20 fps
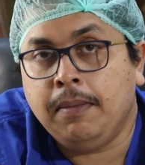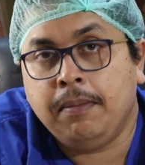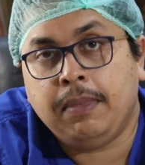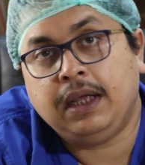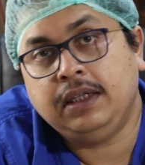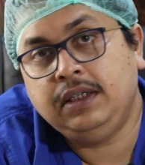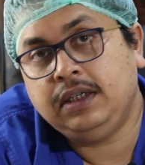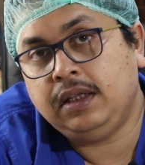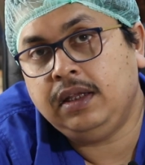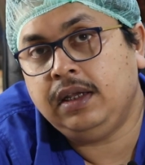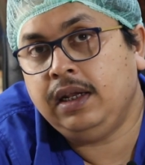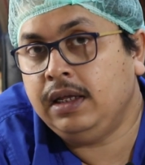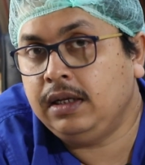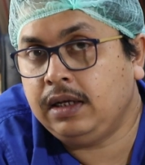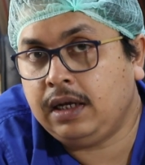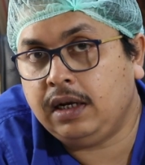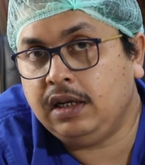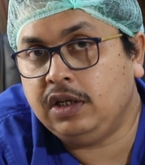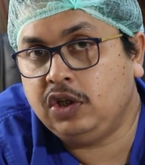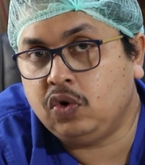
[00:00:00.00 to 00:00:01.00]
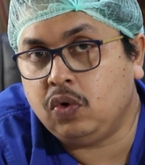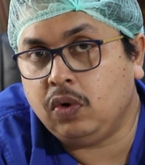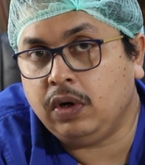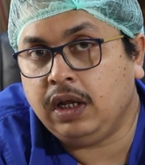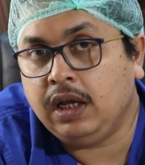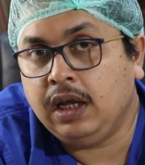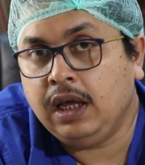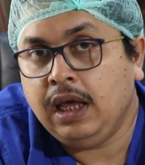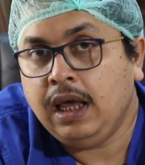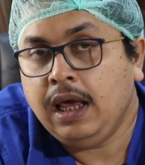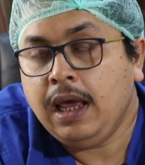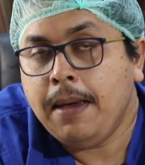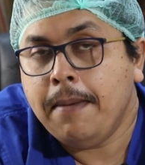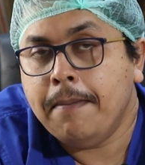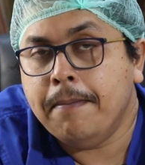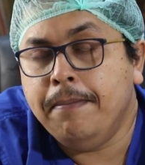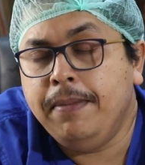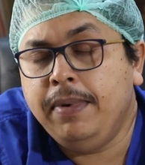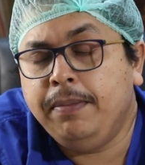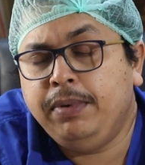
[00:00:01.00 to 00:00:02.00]
বাচ্চাদের এনকারেজ করি
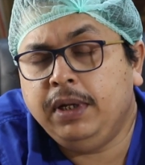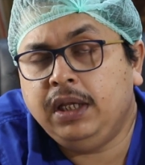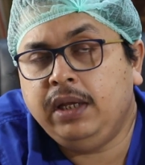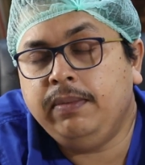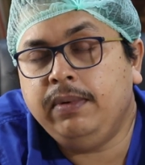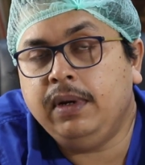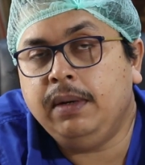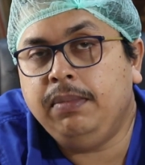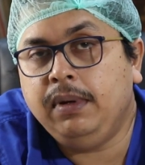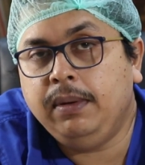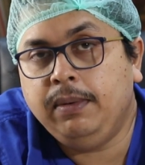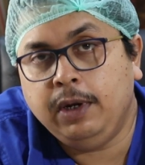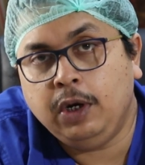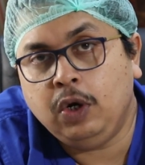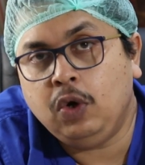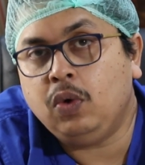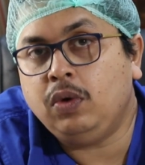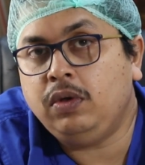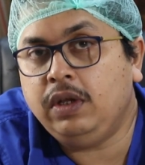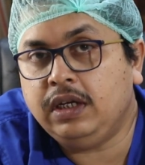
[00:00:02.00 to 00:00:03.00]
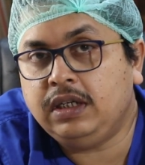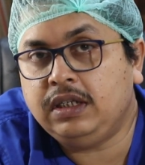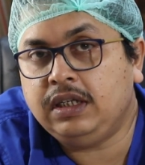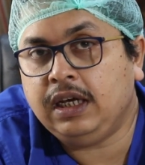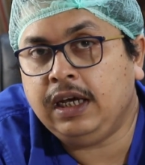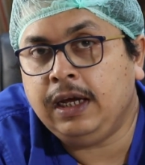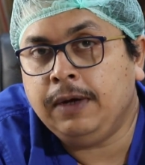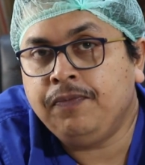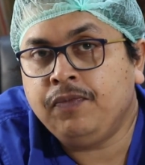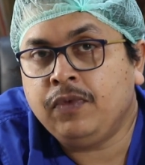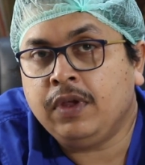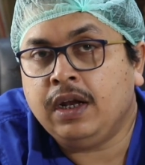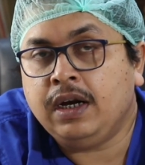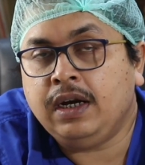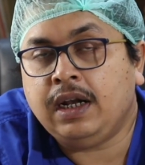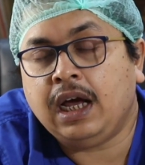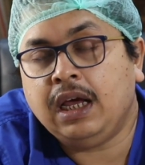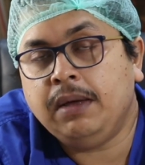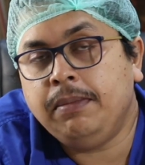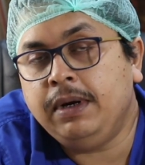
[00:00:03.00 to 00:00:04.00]
পৃথিবীর বিভিন্ন দেশে
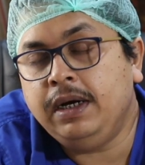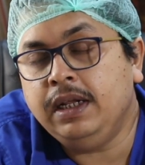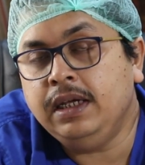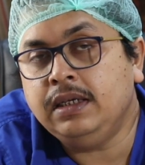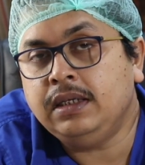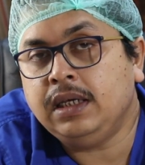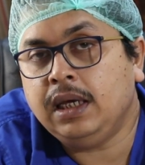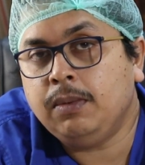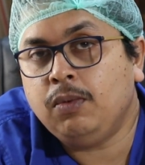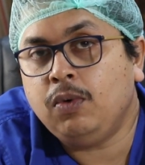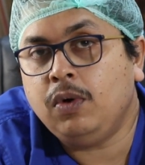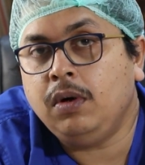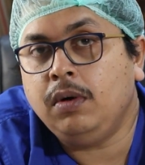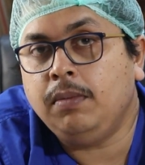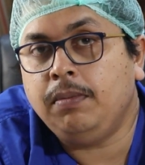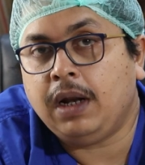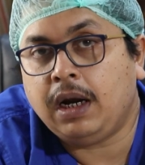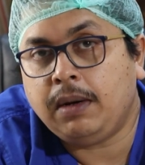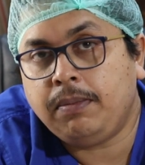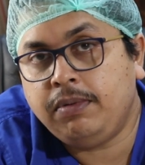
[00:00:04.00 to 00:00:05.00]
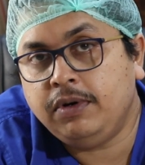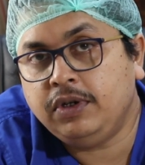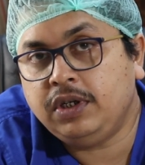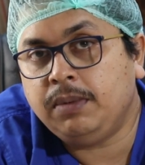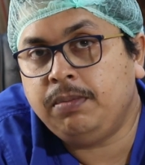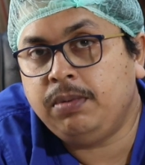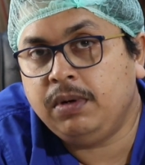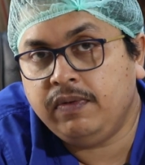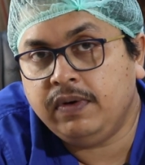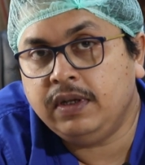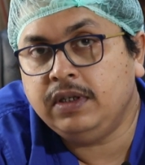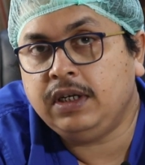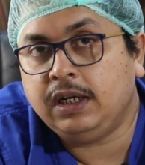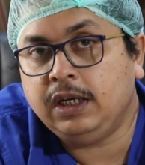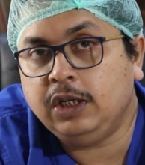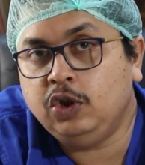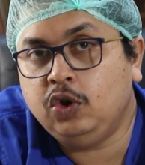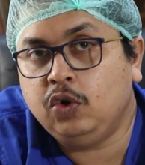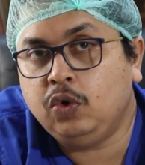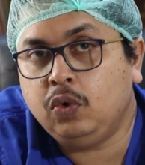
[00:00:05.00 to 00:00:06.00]
ডায়াবেটিস এবং ব্লাড প্রেশার
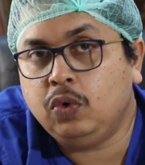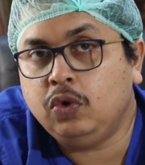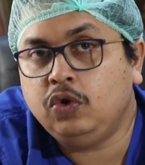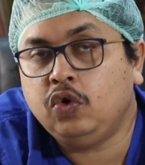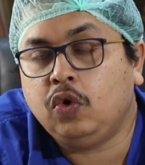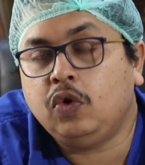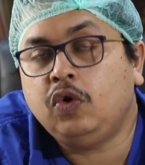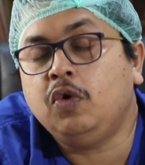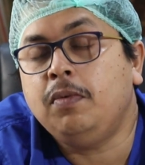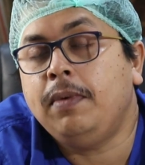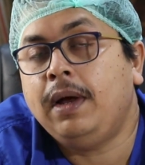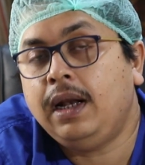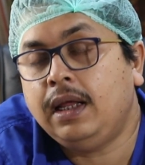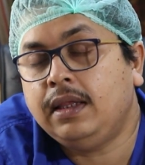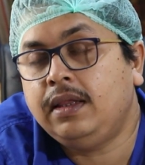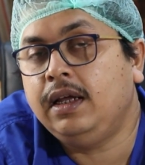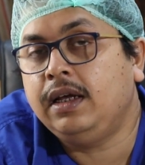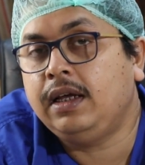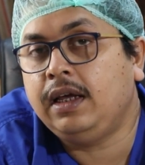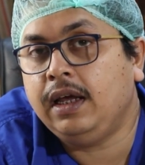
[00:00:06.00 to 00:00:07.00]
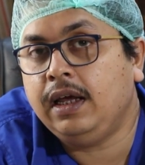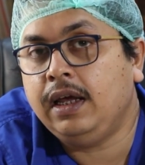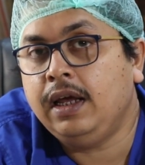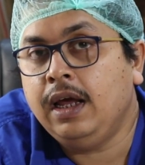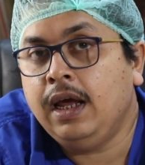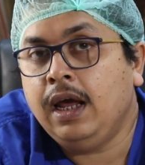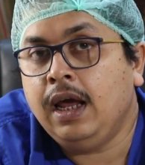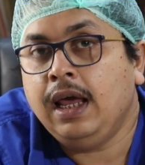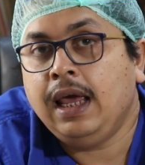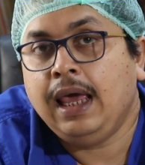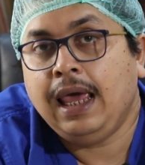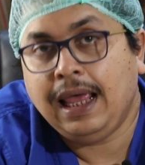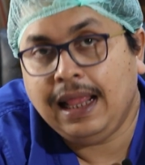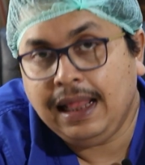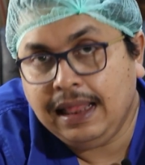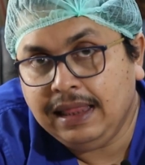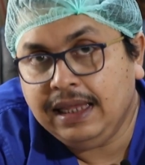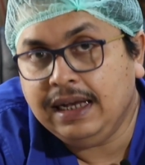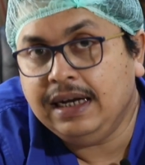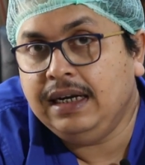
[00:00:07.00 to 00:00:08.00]
প্রিভেনশনের জন্য ছোটোবেলা থেকে
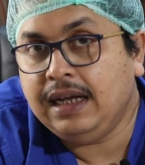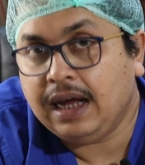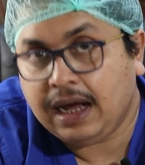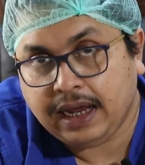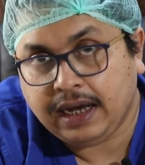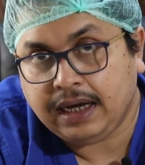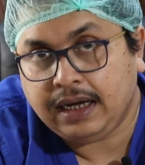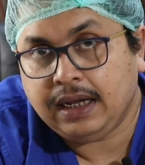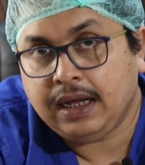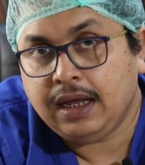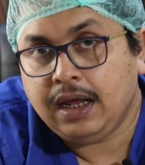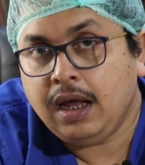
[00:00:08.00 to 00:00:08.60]
হেলদি ডায়েট